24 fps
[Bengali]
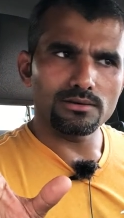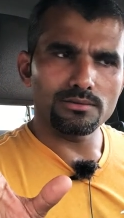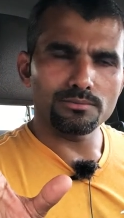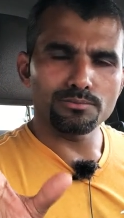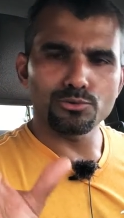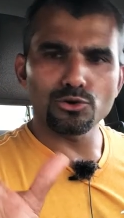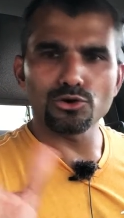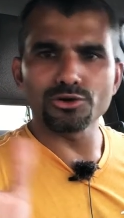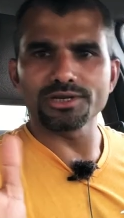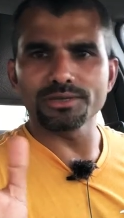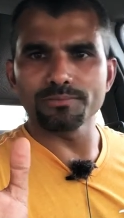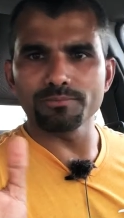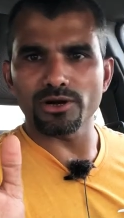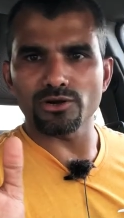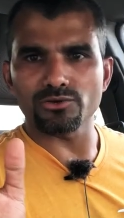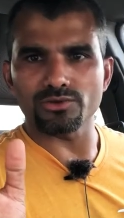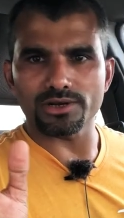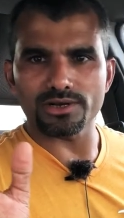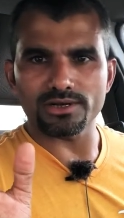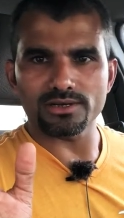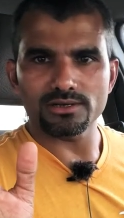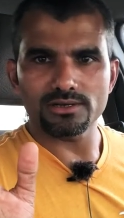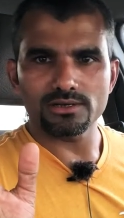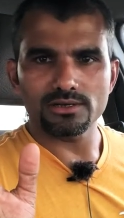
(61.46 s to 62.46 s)
প্রোটিন
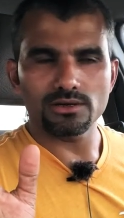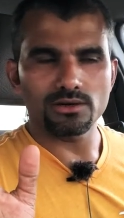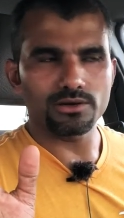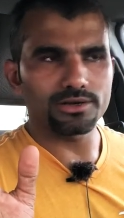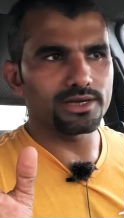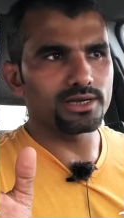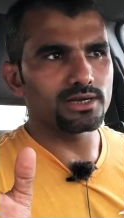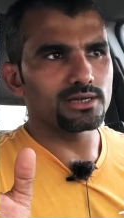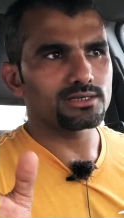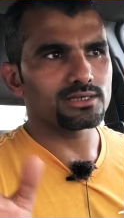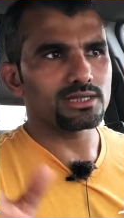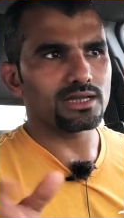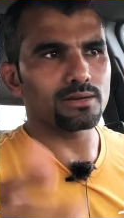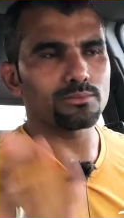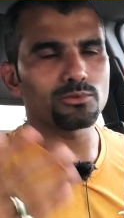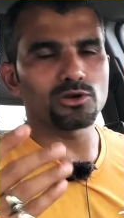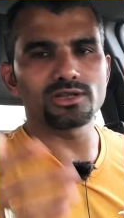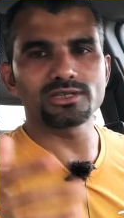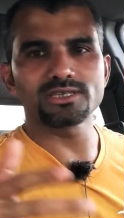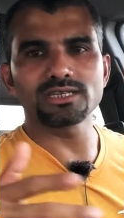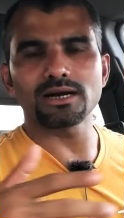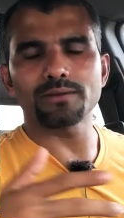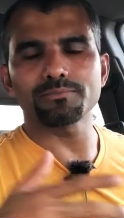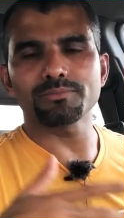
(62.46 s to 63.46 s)
পাউডার ওকে তারা
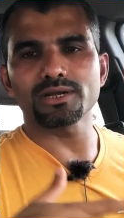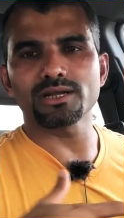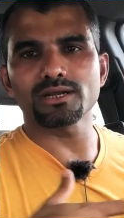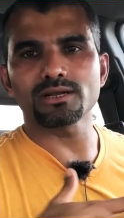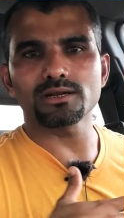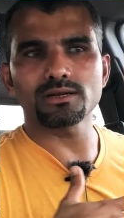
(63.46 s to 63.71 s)
বলে যে আপনার